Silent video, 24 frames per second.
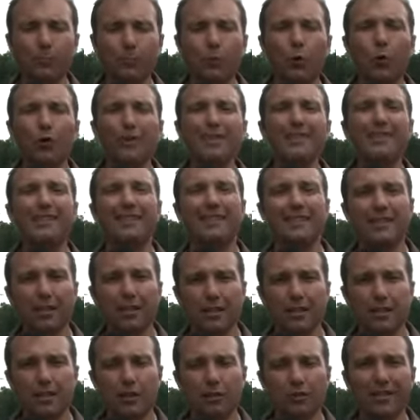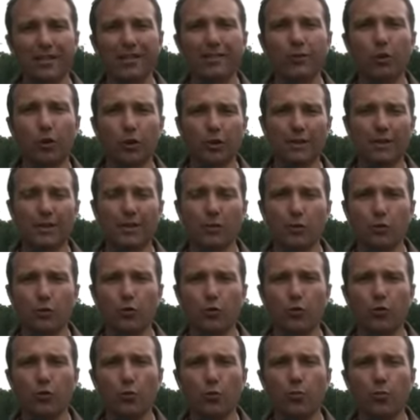Et pour Didier Deschamps, les Nordiques
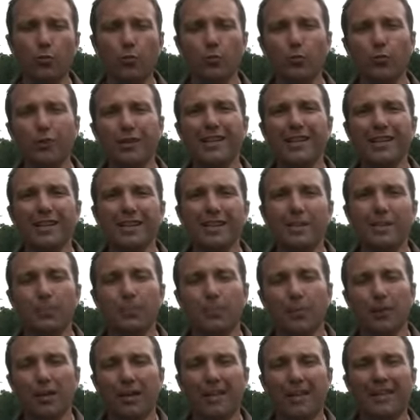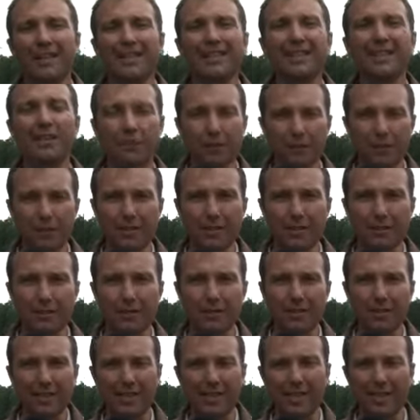ne sont plus l'équipe
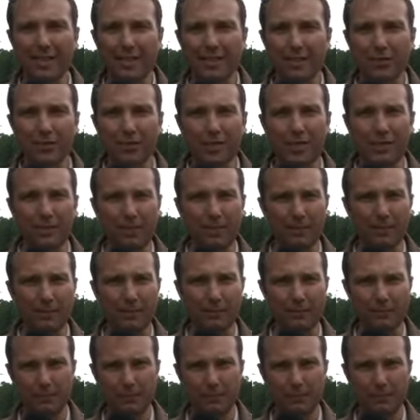défensive d'il y a quelques années.